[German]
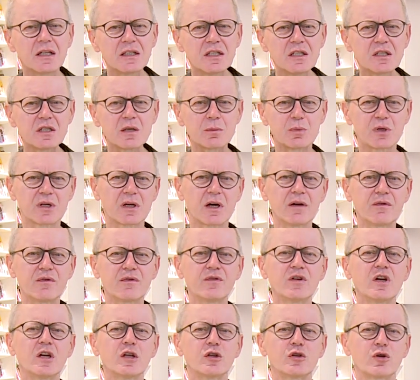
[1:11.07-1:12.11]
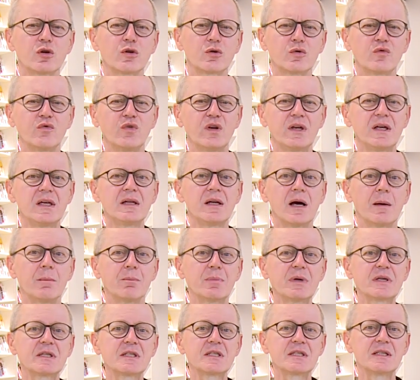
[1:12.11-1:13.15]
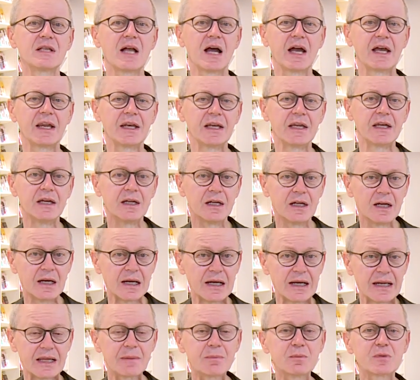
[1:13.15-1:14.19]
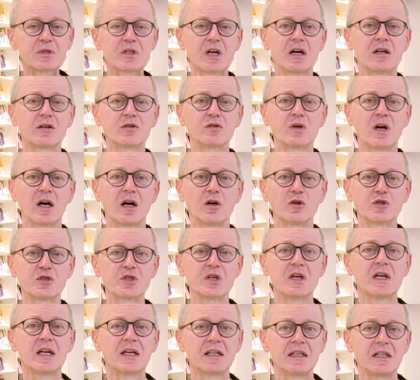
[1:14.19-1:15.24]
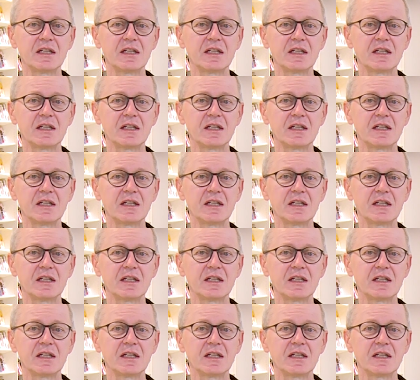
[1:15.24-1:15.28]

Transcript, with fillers: Dieser Begriff drückt für ihn am besten eine Lebenshaltung aus,